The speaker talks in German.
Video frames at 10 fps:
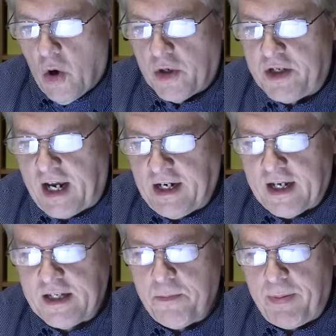Und ich denke,
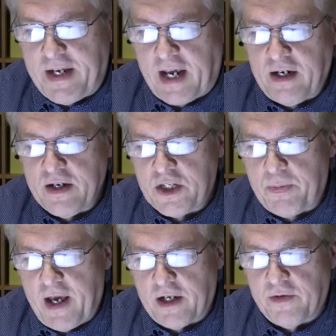das sind
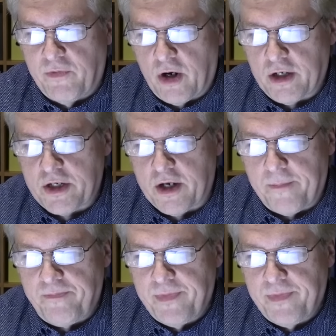bedenkenswerte Worte,